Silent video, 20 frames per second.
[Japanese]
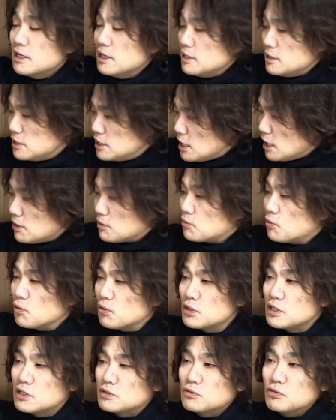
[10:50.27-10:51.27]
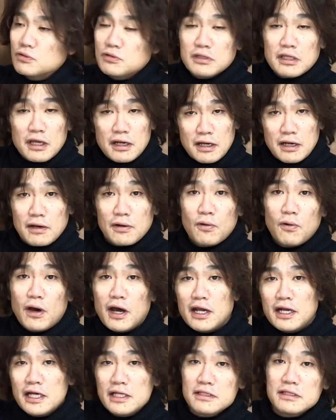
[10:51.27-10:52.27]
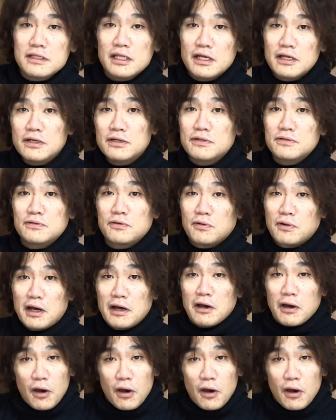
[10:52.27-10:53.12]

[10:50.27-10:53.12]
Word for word: じゃあここで取ったらお花っていうのは